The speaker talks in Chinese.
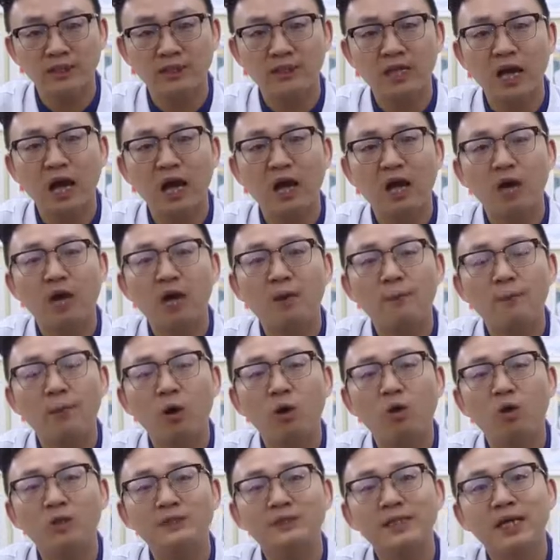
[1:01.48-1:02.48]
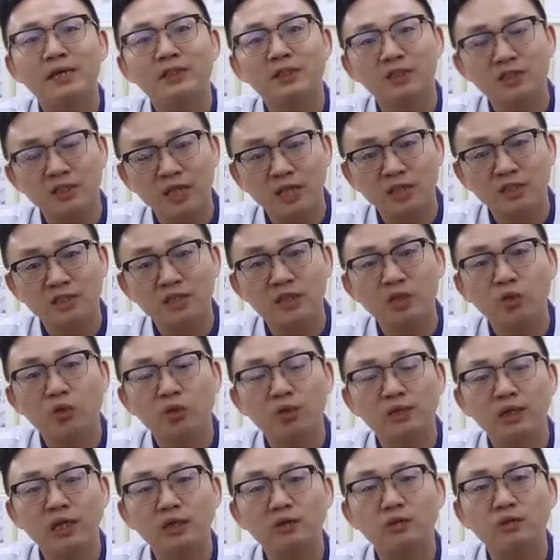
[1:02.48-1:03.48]
接纳，包括在日常生
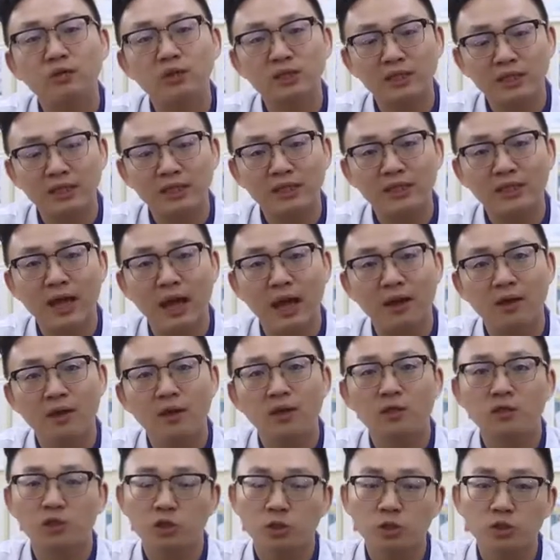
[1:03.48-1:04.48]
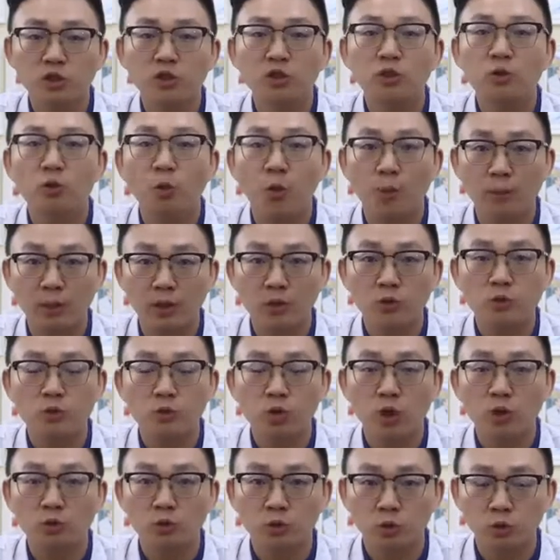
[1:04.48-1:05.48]
活当中的接纳，都是我们
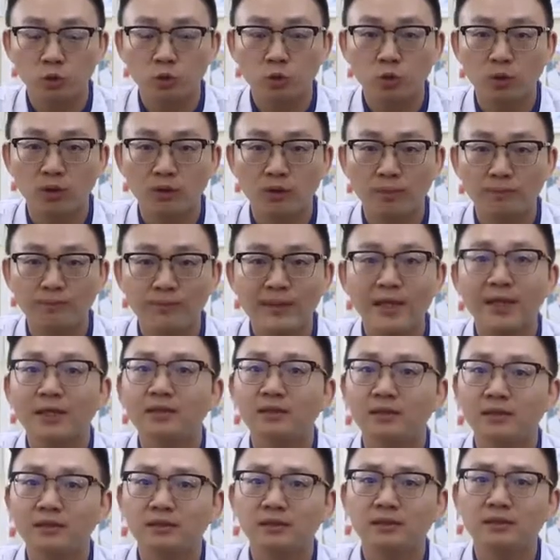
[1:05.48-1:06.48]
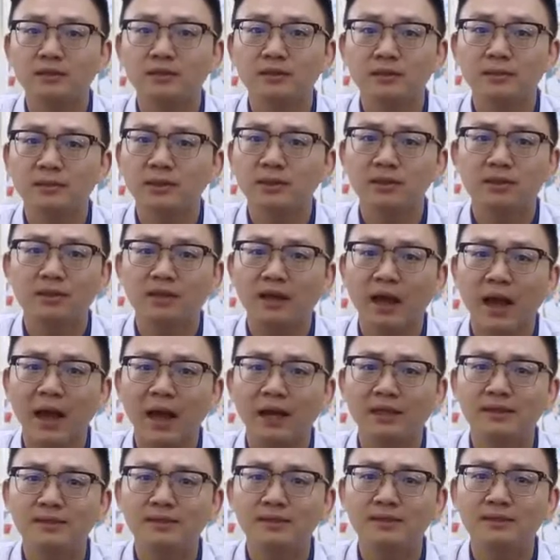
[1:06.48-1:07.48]
需要去做的。其实自闭症的
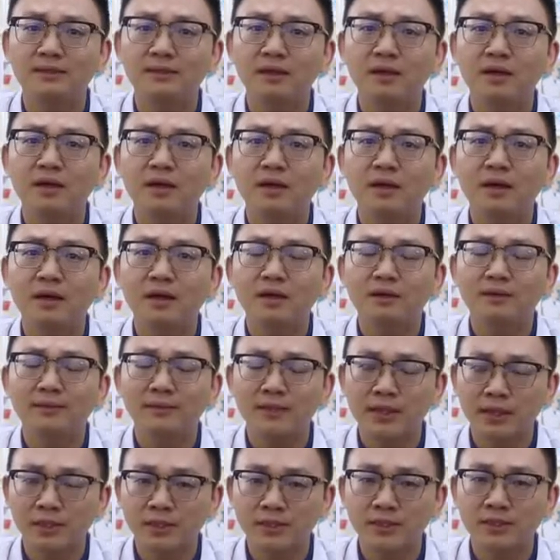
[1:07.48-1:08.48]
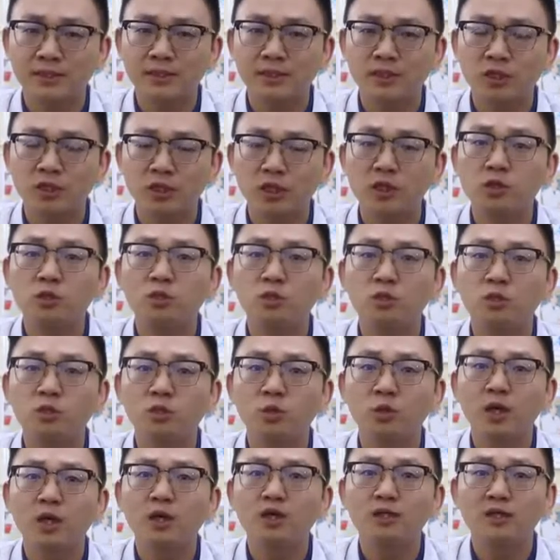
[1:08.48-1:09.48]
孩子内心深
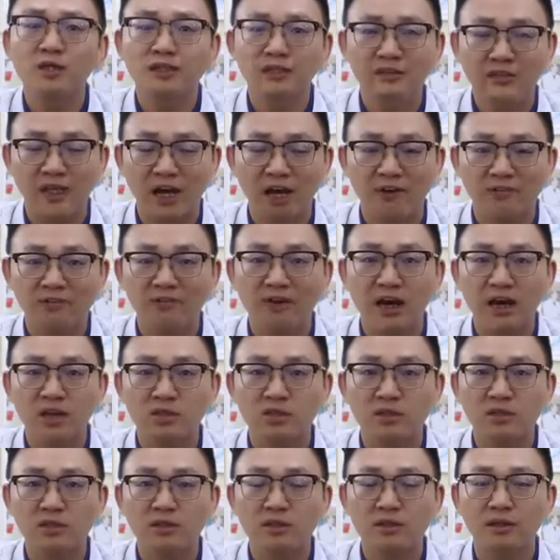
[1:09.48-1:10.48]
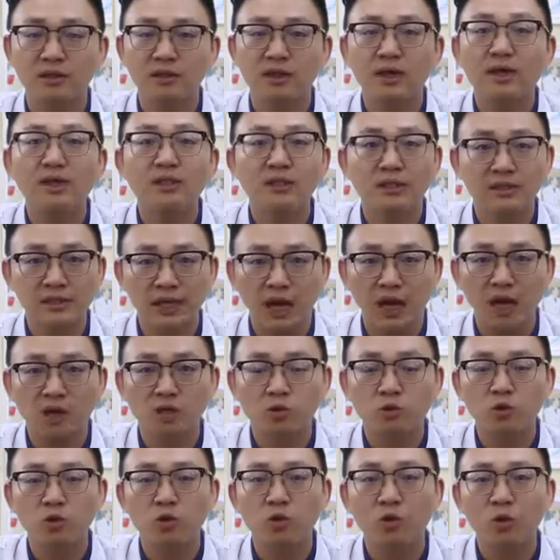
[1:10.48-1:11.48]
处是想发声的，想
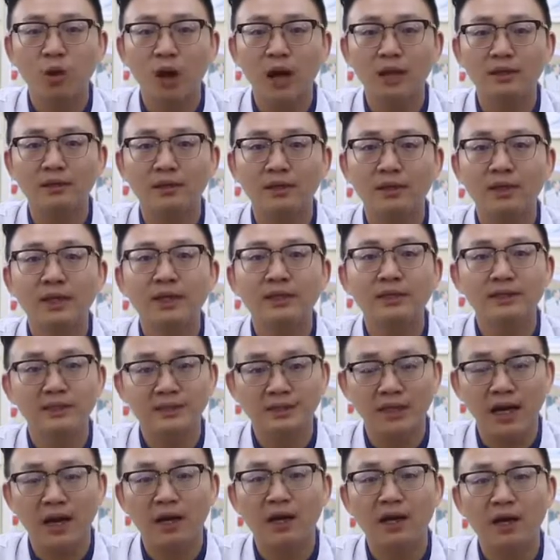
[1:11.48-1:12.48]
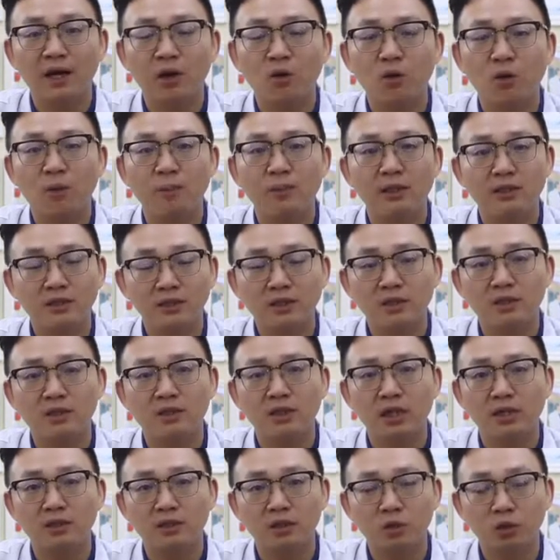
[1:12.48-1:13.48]
说话的，想和我们正
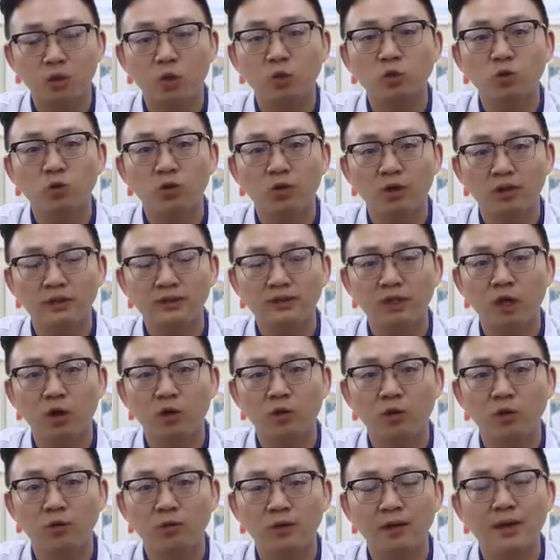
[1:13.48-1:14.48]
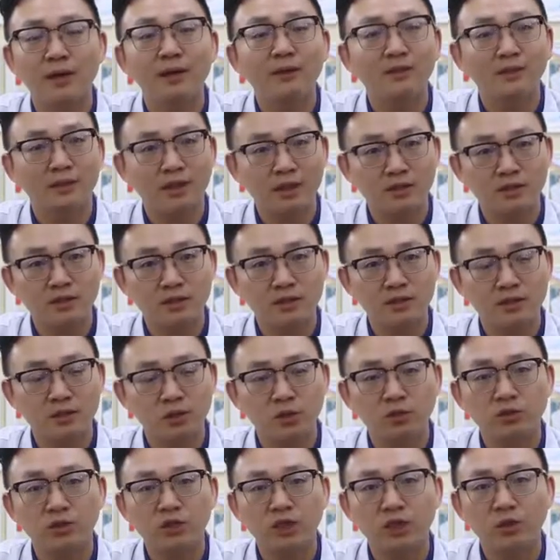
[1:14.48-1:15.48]
常的沟通和交流，但是
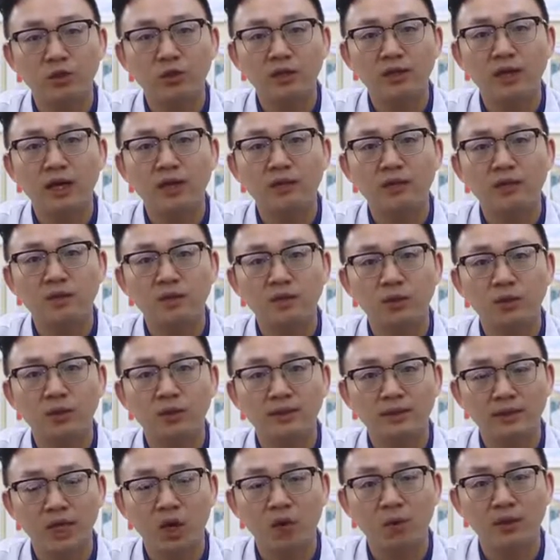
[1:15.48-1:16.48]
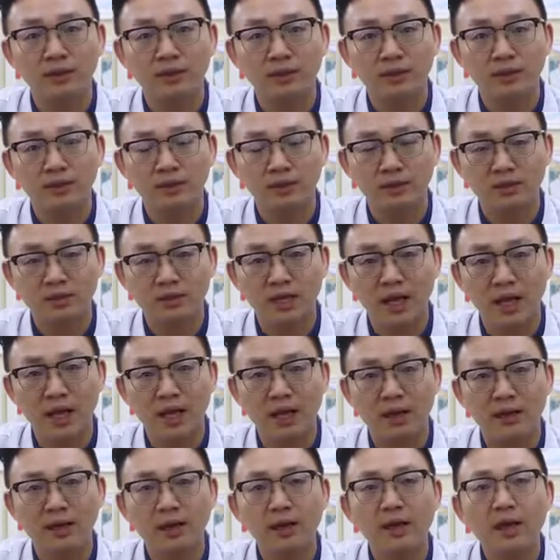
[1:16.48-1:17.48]
就是因为他的社会交往能力的障
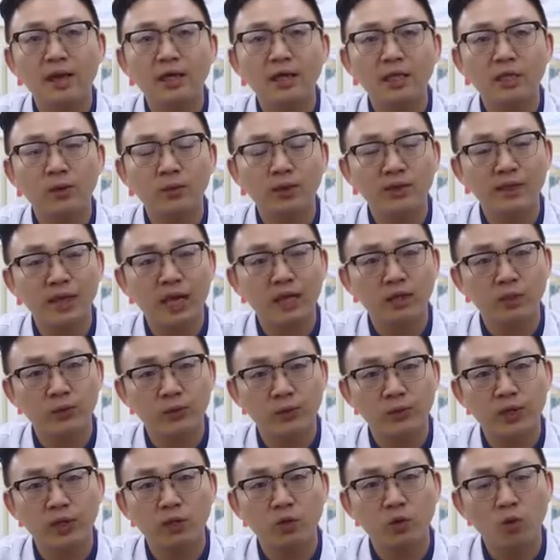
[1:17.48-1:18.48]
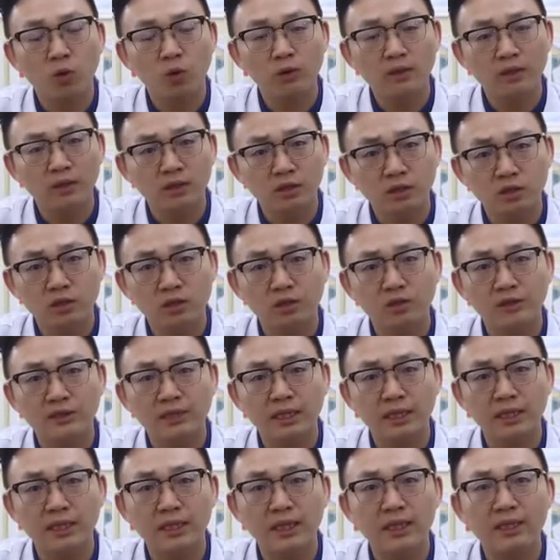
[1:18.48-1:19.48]
碍，因为他的语言功能的受
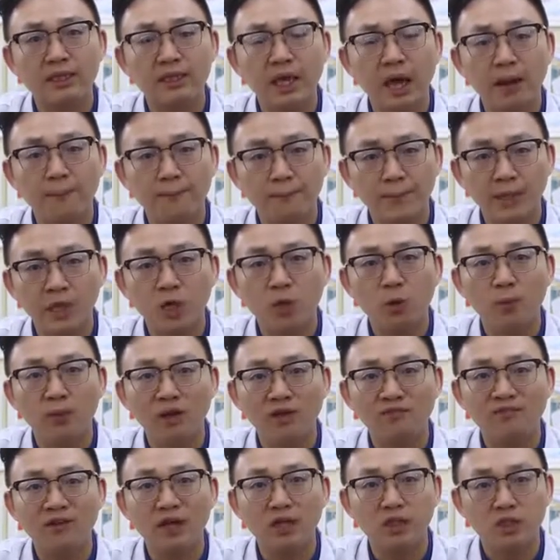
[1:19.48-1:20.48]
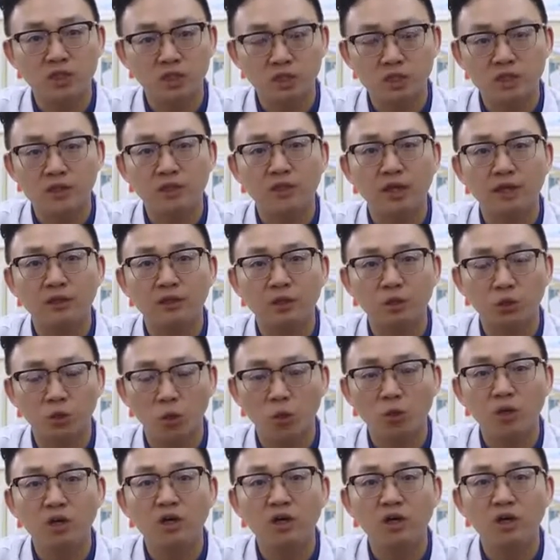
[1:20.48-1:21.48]
限，他没有办法正常的
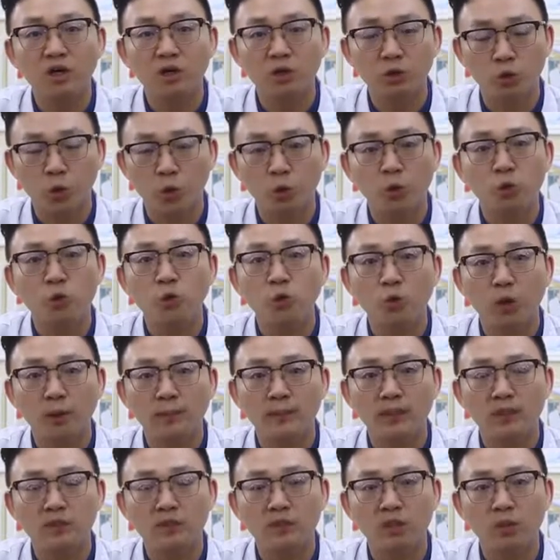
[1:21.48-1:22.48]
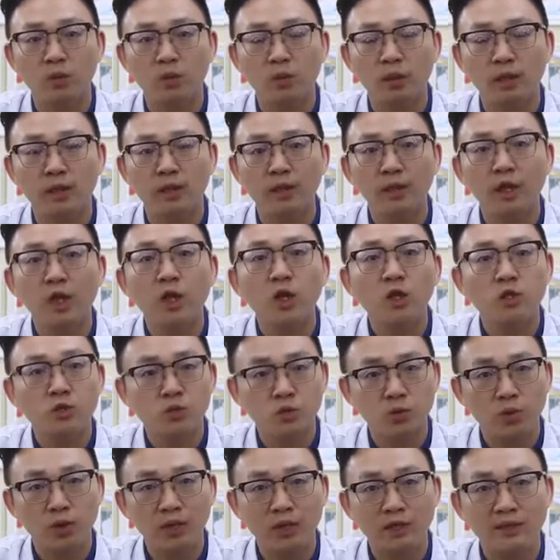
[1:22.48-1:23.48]
融合融入我们的社会，
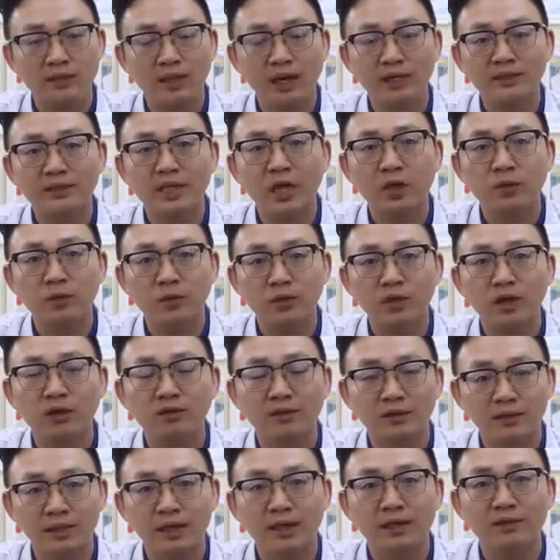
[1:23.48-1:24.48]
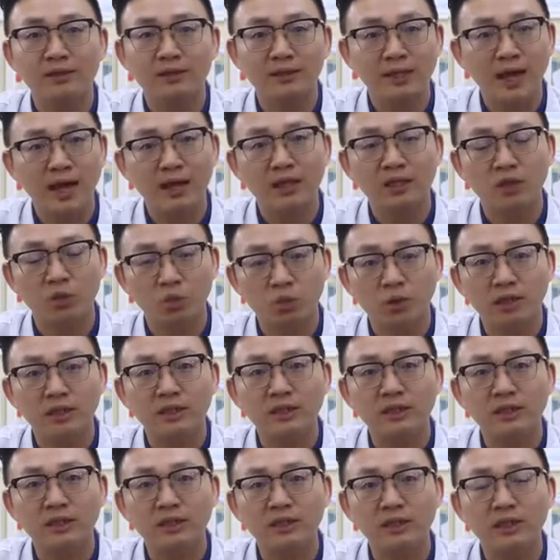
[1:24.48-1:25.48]
所以他才遇到这样那样的
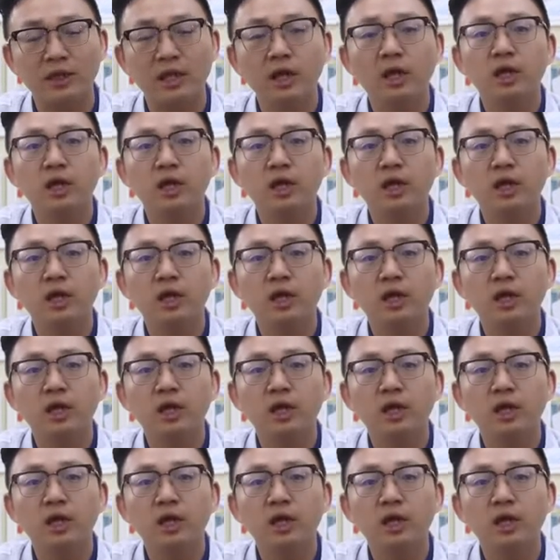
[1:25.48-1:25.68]
问题。